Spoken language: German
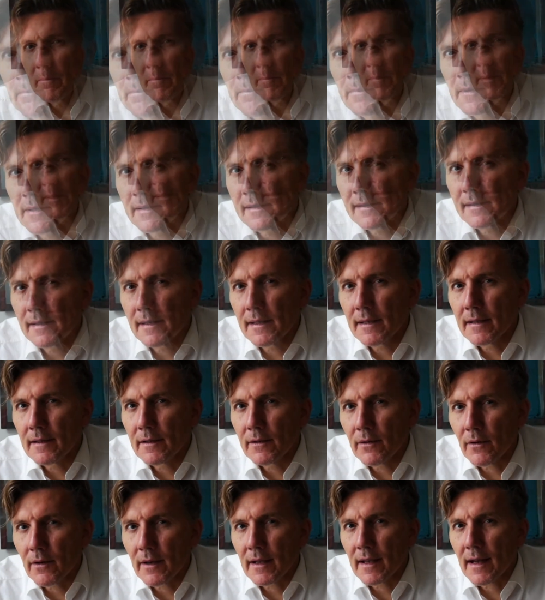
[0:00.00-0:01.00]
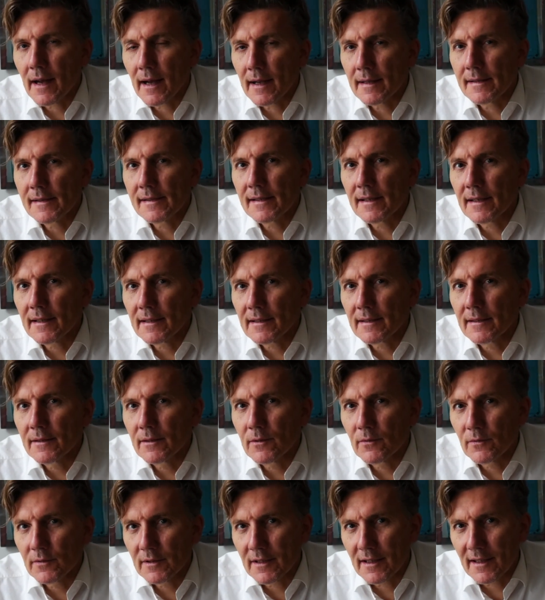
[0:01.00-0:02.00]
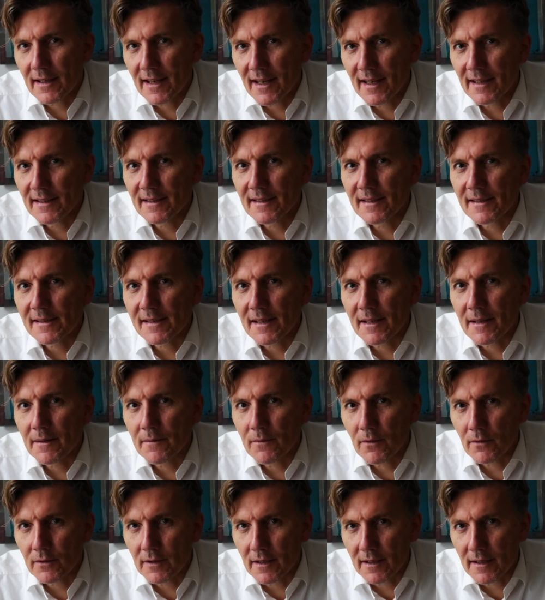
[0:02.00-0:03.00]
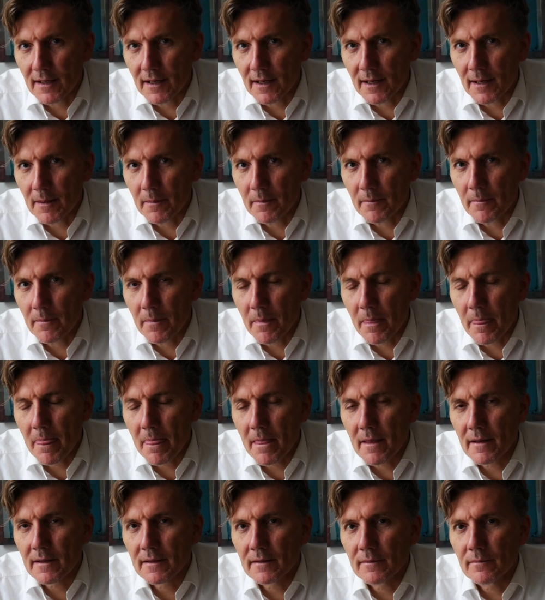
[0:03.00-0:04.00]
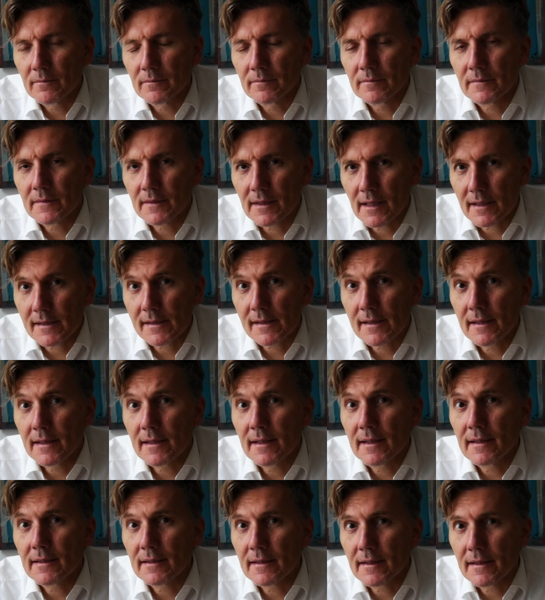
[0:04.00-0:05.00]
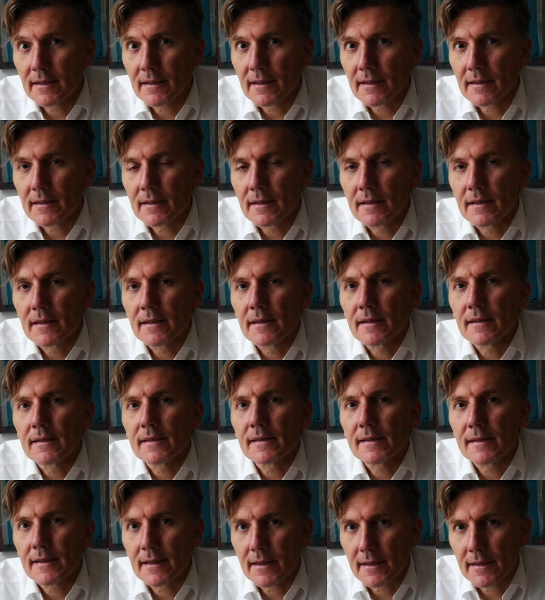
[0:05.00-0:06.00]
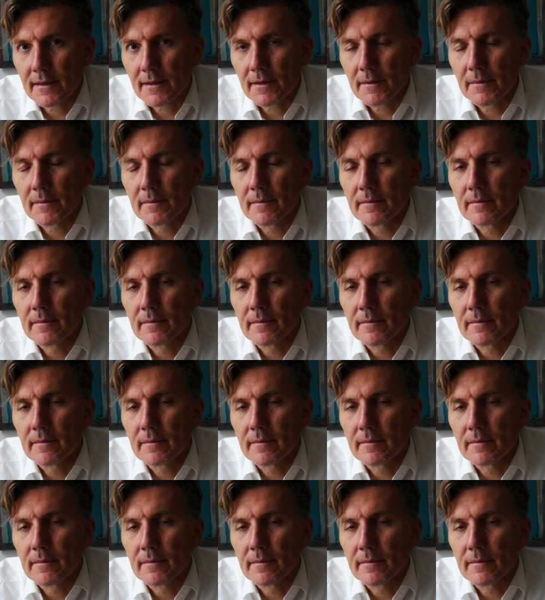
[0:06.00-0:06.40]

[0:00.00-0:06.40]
bis Sie neue Einsichten und Erkenntnisse gewonnen haben. Das gelingt Ihnen sicher.